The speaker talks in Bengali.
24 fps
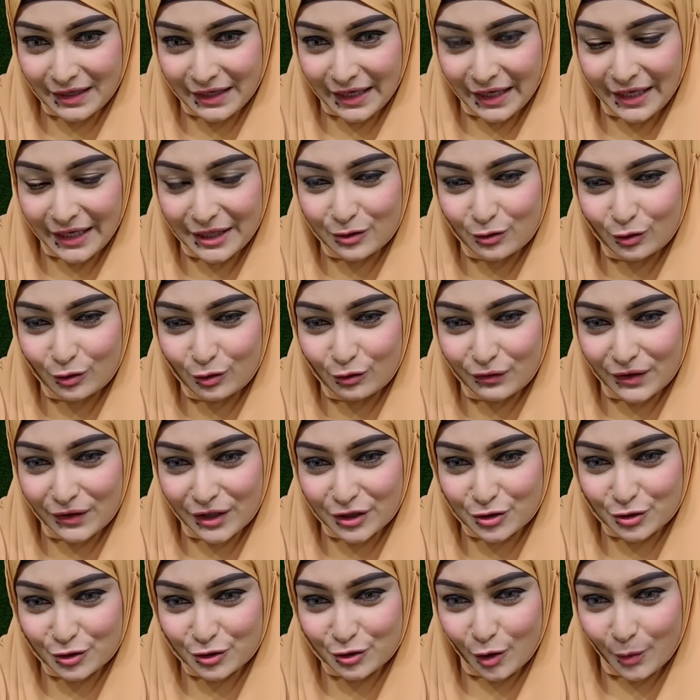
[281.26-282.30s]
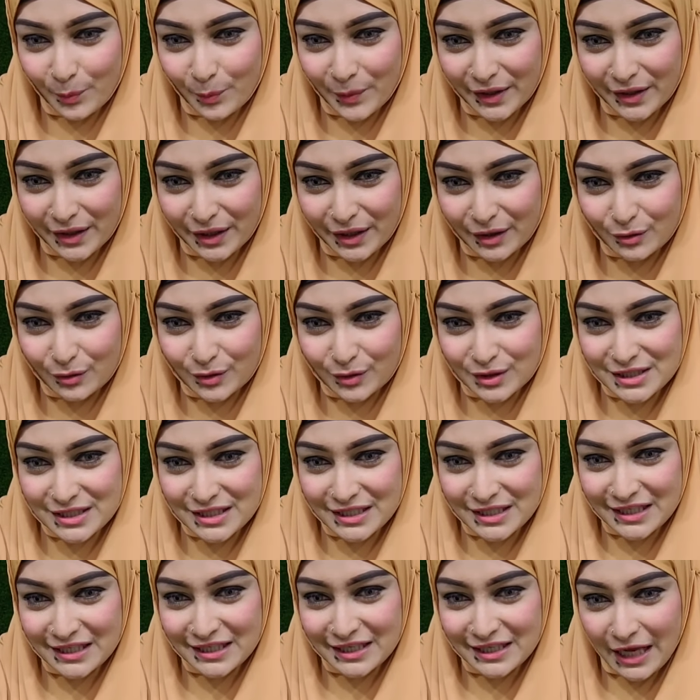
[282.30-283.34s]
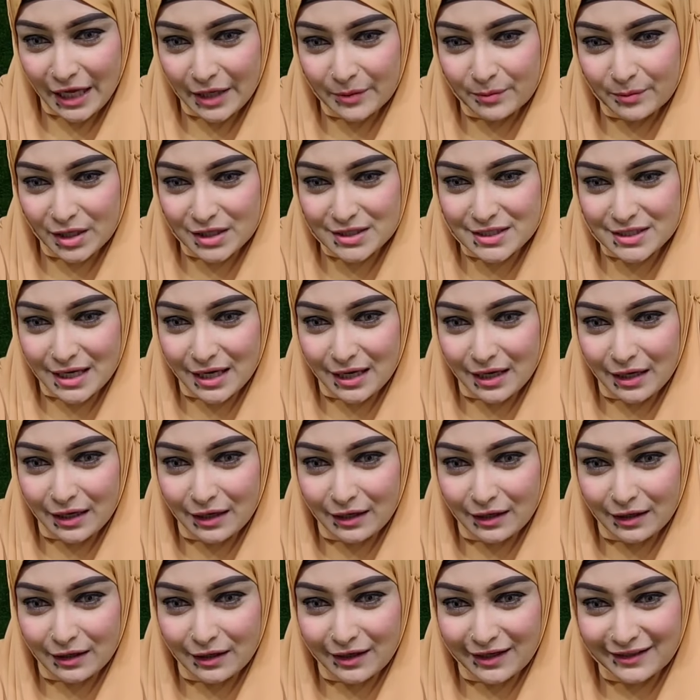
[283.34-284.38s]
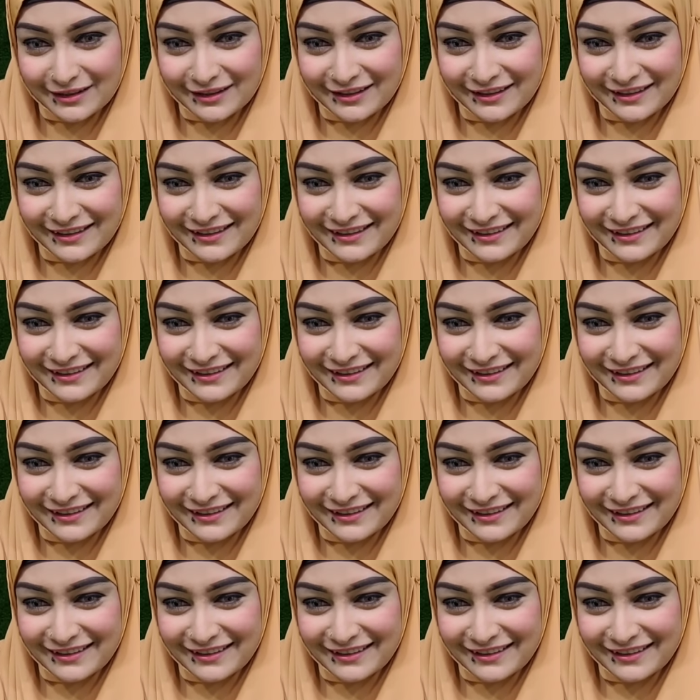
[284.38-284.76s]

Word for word: এই গুলফার জন্য অপেক্ষা করছি নাইমা জাহান